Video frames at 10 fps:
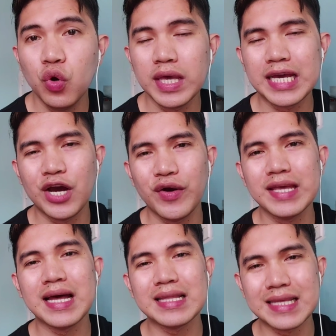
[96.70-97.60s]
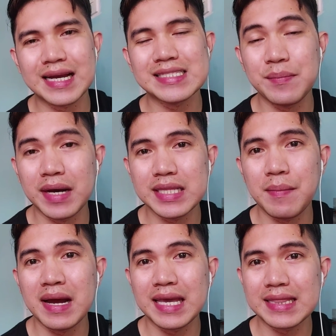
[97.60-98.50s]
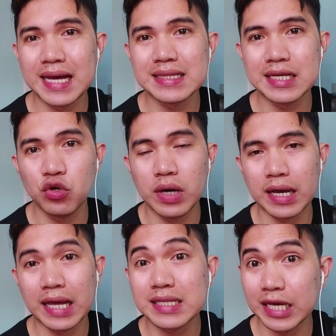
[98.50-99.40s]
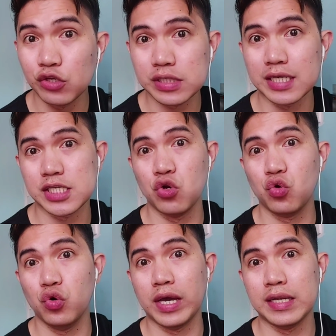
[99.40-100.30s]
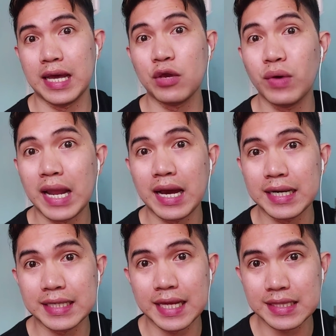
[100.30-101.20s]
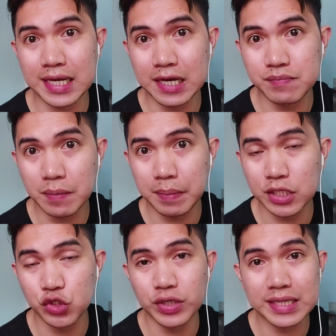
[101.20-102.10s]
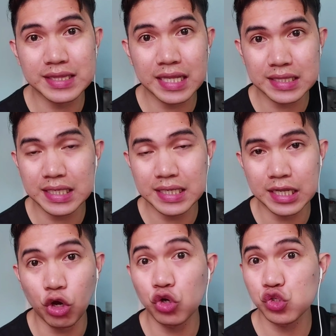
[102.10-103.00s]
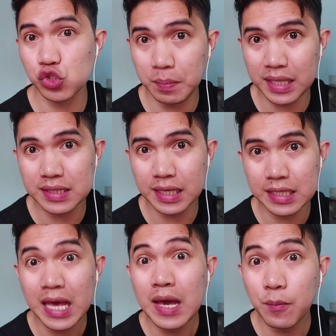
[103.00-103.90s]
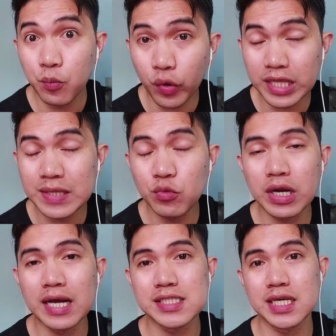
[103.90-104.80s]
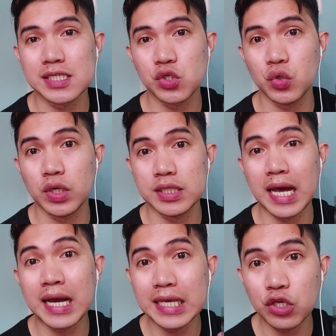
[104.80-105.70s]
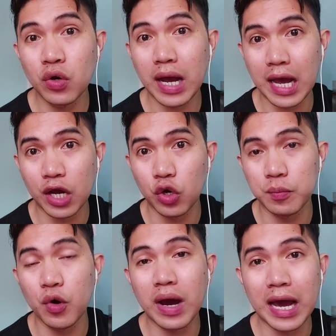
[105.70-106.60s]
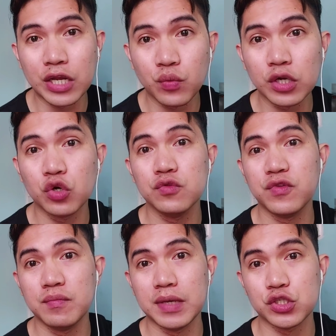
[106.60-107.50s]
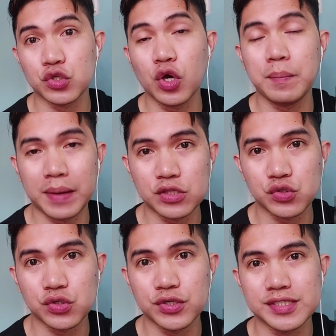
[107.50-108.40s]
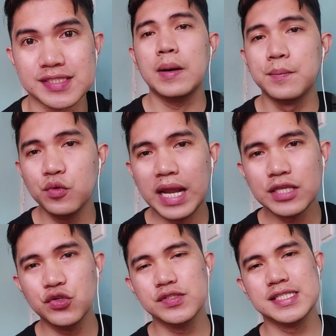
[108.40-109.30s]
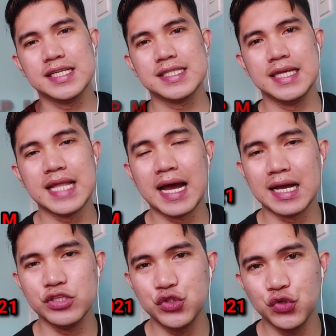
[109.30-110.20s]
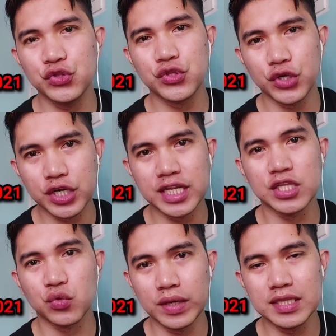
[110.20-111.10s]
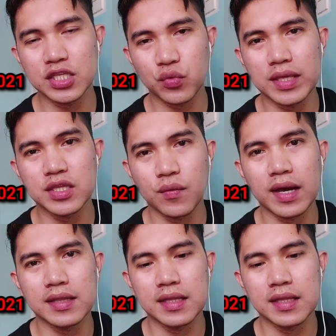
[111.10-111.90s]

Kung ikaw ay nakatira sa mga damanggit nating lugar at ngayon sa kasalukuyan ay wala kang natatanggap na pension at natigil o suspended, pwede mo nang asikasuhin ang iyong AKOP o Annual Confirmation of Pensioners. Mula June 16 hanggang June 30, 2021,